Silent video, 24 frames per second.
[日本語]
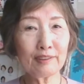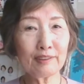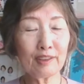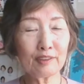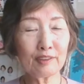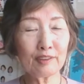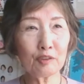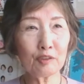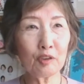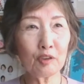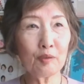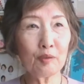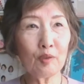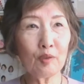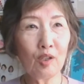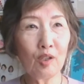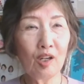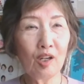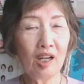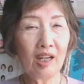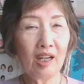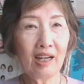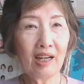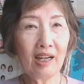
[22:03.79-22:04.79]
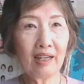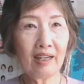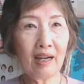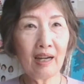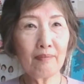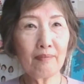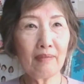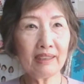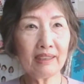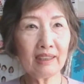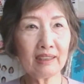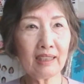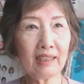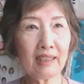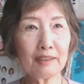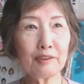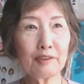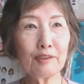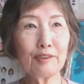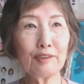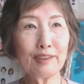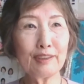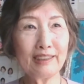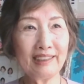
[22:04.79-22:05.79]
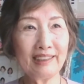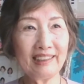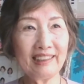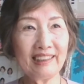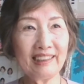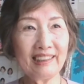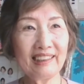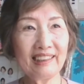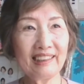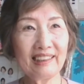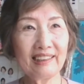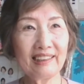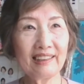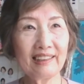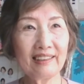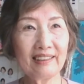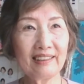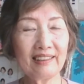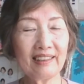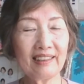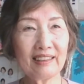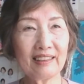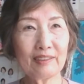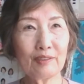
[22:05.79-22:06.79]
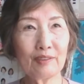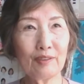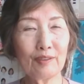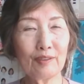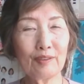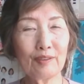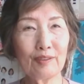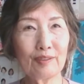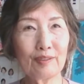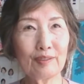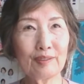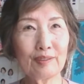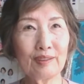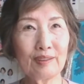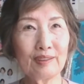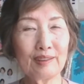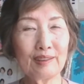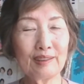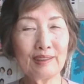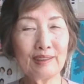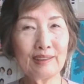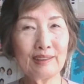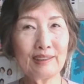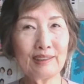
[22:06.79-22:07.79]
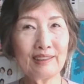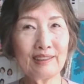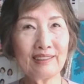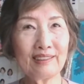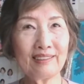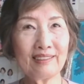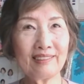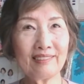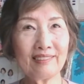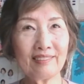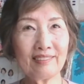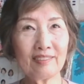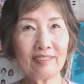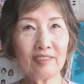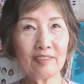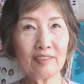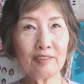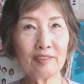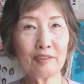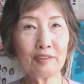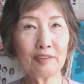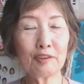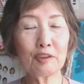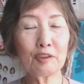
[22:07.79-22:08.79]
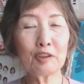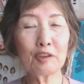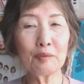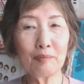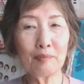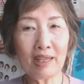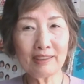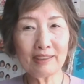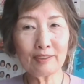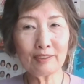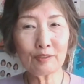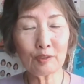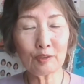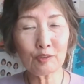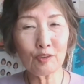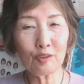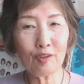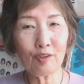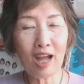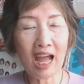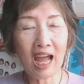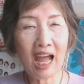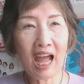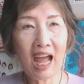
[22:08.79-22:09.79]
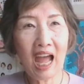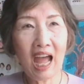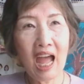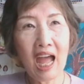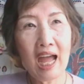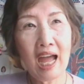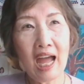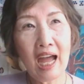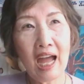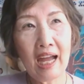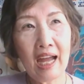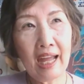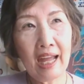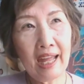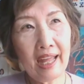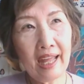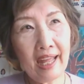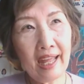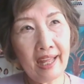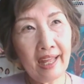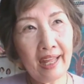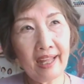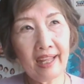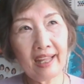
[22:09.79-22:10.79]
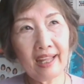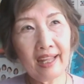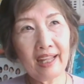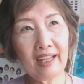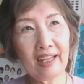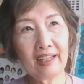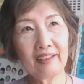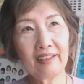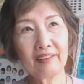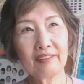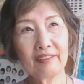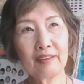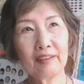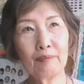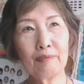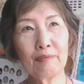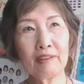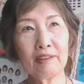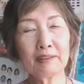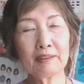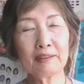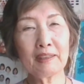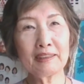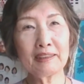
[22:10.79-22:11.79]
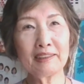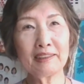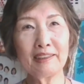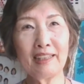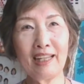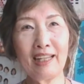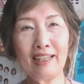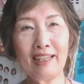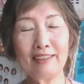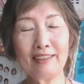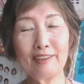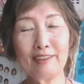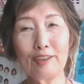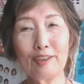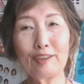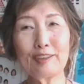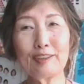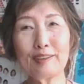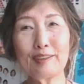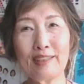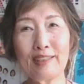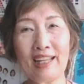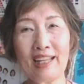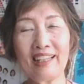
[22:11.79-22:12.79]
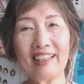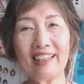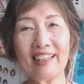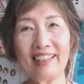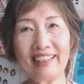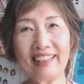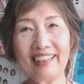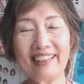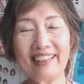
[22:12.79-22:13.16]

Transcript: るけどそれもあんまり過剰にあの進めることは、えー、やっぱり私に遠慮して